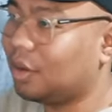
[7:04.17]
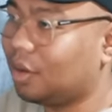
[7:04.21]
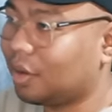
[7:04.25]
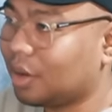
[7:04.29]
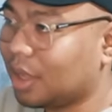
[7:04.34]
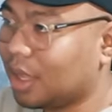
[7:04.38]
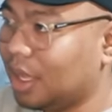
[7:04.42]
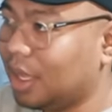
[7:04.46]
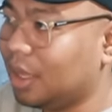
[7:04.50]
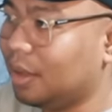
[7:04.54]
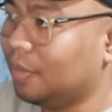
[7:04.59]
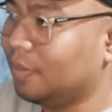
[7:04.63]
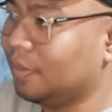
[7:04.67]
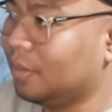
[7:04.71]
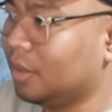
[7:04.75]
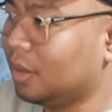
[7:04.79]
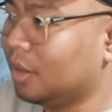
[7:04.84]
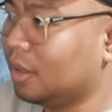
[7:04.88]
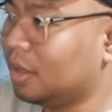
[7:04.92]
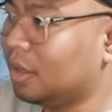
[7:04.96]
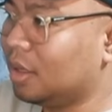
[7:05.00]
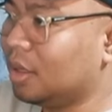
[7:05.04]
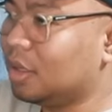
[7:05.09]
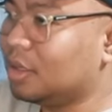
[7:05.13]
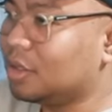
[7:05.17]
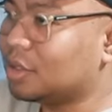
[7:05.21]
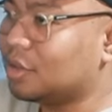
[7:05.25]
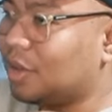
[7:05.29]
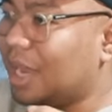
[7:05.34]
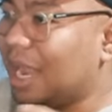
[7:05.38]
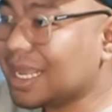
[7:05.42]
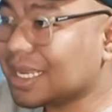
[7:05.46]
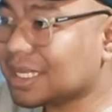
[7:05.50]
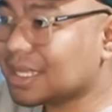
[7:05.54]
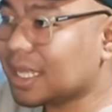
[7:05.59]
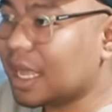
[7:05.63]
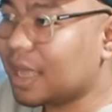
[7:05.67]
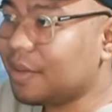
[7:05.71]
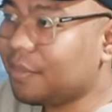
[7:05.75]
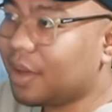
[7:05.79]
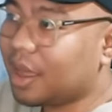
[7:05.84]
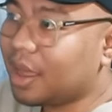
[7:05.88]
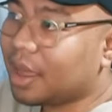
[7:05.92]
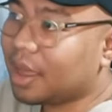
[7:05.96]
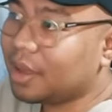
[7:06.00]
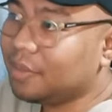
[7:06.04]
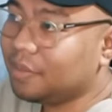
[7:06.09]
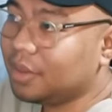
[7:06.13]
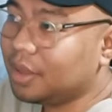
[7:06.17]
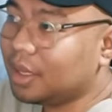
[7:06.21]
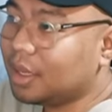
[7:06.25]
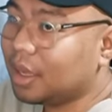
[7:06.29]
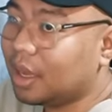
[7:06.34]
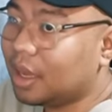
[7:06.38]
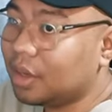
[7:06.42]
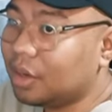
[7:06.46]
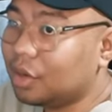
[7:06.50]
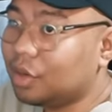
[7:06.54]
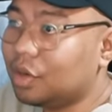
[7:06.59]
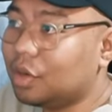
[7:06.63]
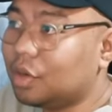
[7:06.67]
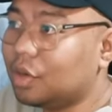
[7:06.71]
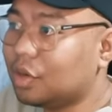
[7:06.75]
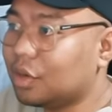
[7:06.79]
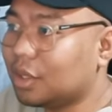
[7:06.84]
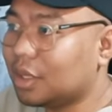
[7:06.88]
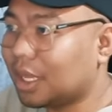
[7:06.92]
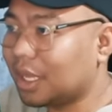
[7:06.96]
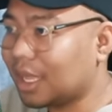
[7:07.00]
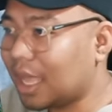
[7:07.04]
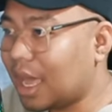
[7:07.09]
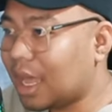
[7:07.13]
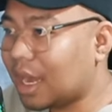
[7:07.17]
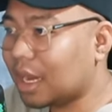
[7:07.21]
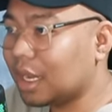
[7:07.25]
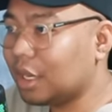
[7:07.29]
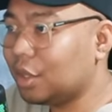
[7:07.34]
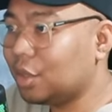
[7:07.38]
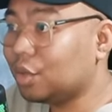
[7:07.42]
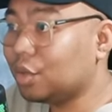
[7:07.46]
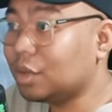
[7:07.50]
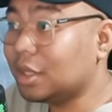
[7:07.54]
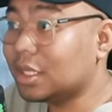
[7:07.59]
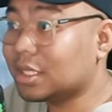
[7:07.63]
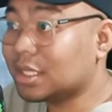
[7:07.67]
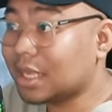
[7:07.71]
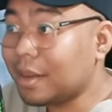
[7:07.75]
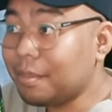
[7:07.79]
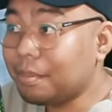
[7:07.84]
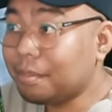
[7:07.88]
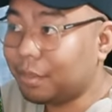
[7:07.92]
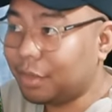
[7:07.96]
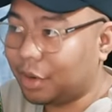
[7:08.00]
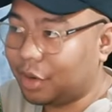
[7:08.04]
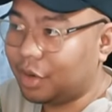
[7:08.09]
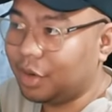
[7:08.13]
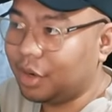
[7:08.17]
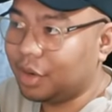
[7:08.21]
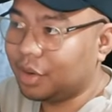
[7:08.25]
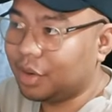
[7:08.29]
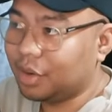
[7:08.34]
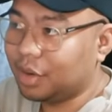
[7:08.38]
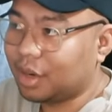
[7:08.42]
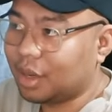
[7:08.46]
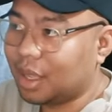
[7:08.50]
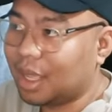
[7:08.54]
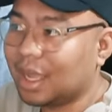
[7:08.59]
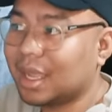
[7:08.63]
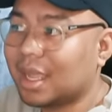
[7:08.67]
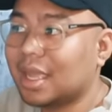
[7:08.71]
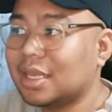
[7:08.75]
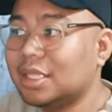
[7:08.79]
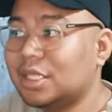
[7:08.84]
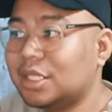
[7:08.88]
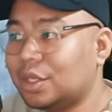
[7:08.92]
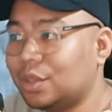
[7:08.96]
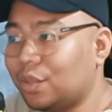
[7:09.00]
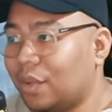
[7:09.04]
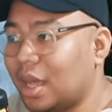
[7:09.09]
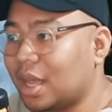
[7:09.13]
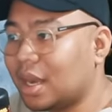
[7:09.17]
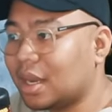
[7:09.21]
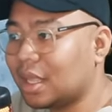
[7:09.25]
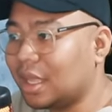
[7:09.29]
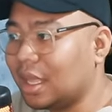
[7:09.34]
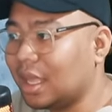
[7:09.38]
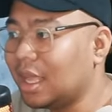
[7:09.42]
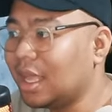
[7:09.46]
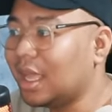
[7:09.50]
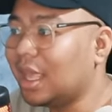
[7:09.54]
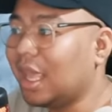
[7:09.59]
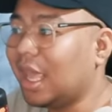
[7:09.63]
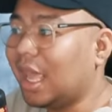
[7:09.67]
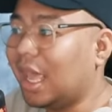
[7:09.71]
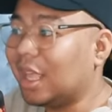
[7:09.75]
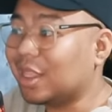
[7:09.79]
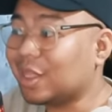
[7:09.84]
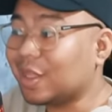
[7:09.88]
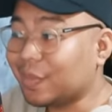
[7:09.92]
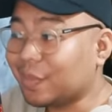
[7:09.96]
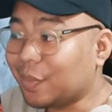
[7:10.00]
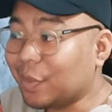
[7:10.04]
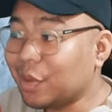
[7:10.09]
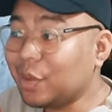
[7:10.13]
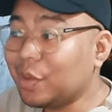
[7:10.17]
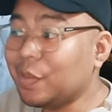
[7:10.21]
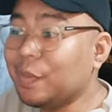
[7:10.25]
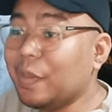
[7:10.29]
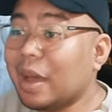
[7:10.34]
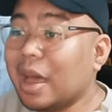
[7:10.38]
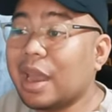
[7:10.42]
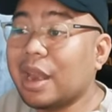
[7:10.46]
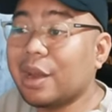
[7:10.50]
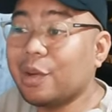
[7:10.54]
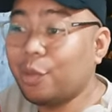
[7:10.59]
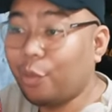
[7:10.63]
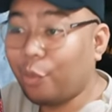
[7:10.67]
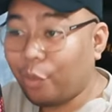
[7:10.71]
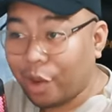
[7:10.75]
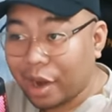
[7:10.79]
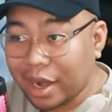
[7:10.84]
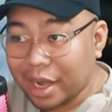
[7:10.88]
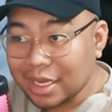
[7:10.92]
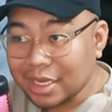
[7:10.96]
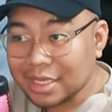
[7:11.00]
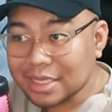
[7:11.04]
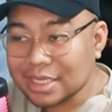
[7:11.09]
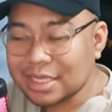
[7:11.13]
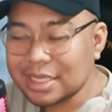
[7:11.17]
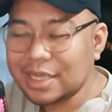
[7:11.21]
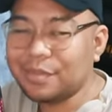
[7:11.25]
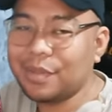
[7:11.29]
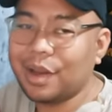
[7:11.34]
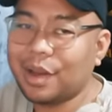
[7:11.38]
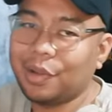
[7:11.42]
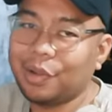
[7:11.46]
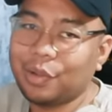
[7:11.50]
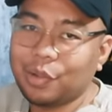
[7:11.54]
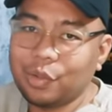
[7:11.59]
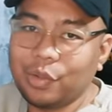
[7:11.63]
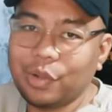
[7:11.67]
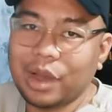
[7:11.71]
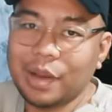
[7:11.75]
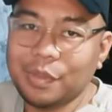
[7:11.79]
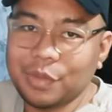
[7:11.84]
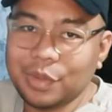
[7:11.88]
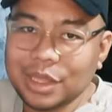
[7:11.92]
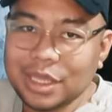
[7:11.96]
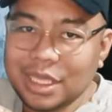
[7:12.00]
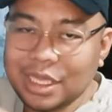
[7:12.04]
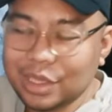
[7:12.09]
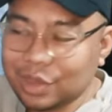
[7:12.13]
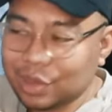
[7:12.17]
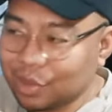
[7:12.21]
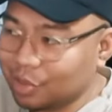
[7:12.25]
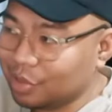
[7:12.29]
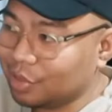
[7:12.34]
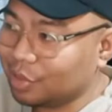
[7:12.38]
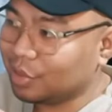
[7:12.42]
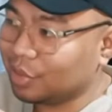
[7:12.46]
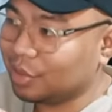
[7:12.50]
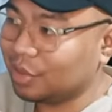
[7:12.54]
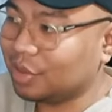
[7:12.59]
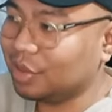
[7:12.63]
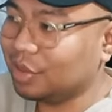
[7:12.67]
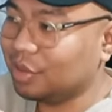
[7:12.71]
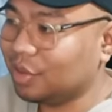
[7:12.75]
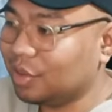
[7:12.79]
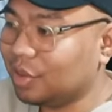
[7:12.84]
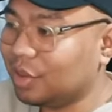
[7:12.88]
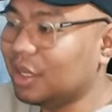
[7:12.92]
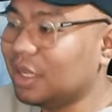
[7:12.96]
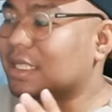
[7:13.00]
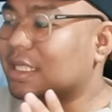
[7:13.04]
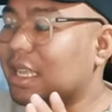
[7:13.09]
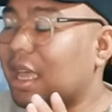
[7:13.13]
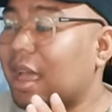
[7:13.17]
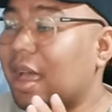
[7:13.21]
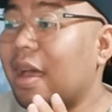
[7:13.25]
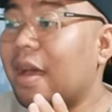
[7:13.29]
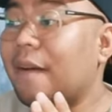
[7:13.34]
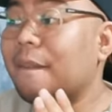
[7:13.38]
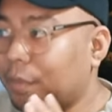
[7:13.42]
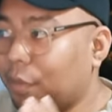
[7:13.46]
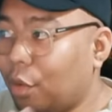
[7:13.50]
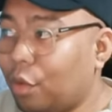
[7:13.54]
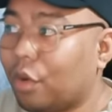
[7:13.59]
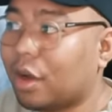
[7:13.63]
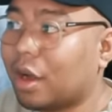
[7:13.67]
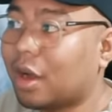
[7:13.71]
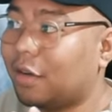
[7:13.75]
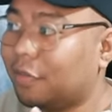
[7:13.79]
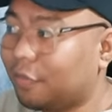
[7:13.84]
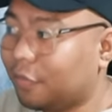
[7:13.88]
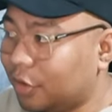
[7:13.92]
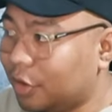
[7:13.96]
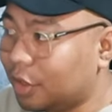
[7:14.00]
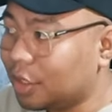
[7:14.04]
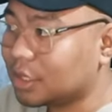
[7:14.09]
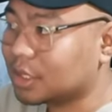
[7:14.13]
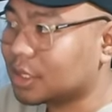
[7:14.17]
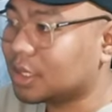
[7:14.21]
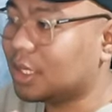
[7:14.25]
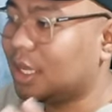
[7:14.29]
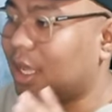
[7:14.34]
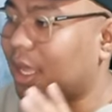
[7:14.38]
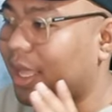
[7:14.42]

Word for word: Okay. So last time mga kaibigan, no, nung nangyari nung December hanggang January, ito po yung mga rewards na makukuha mo dito no, sa Mochaverse.